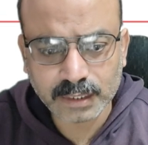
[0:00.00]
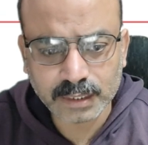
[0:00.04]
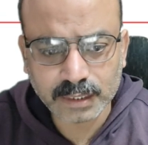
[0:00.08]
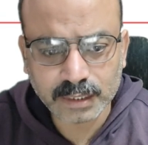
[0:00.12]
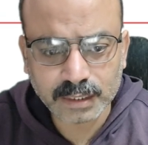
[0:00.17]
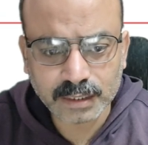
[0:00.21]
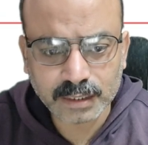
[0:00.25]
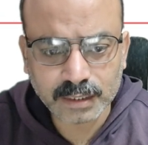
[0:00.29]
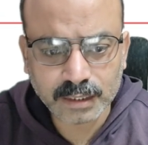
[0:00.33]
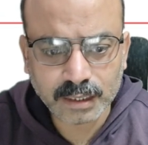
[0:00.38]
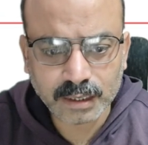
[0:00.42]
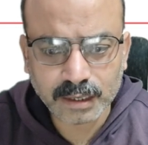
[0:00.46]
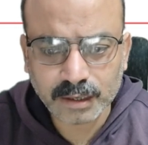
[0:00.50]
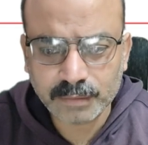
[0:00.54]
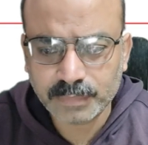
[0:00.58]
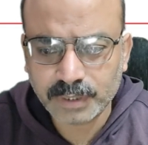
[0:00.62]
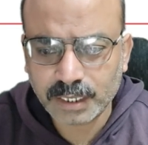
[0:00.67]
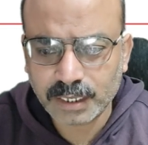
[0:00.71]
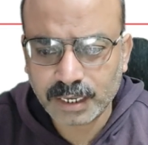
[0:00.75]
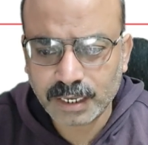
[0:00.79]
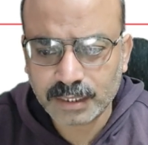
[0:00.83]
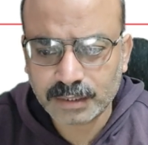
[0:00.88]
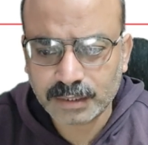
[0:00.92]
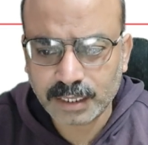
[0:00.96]
ये देखिए
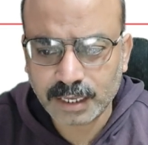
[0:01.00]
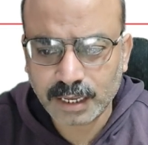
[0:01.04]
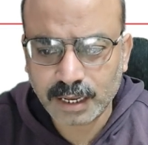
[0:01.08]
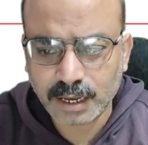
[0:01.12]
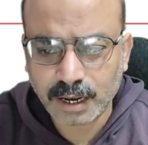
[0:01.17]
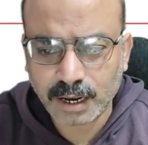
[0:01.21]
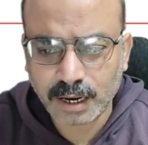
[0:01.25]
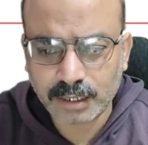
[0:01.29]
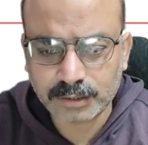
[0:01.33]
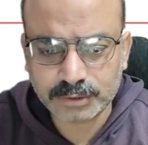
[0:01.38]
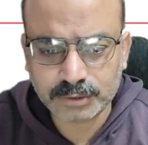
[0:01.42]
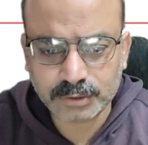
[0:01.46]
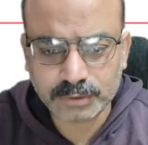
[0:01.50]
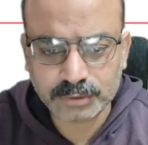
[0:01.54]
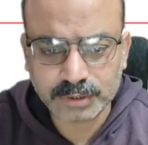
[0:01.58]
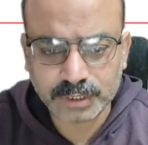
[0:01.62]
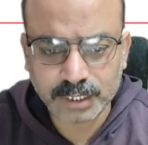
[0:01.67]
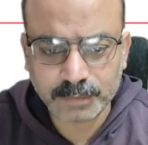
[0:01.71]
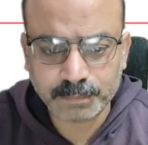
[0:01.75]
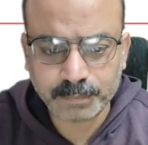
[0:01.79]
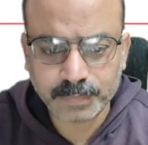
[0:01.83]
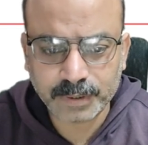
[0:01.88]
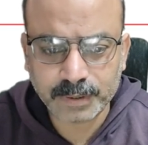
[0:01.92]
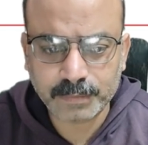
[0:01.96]
हमने कहा था आठ सौ
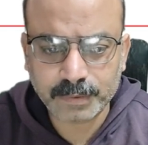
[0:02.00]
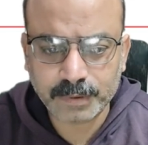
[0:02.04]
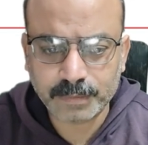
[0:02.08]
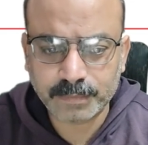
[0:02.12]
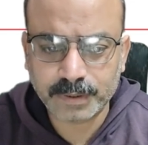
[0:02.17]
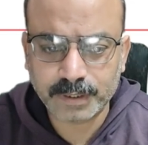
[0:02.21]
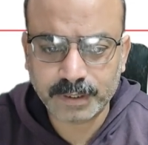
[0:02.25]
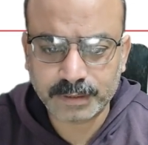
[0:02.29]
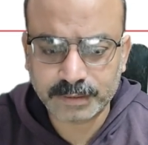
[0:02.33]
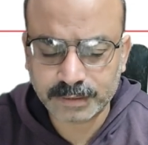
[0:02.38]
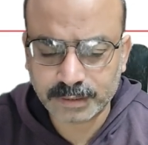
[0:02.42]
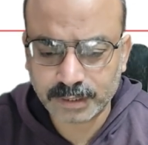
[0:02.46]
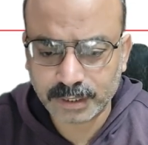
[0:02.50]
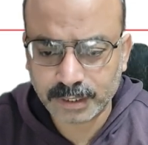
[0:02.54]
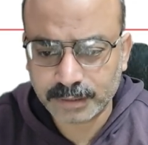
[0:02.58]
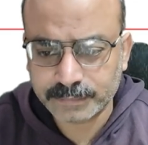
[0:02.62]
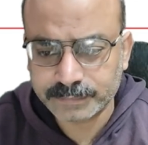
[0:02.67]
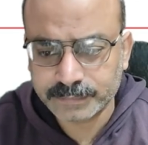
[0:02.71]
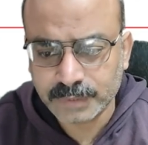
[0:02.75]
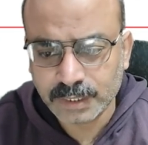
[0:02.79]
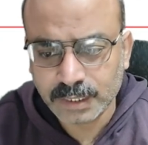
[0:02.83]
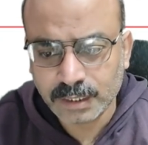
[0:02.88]
तिरपन पे बेचना है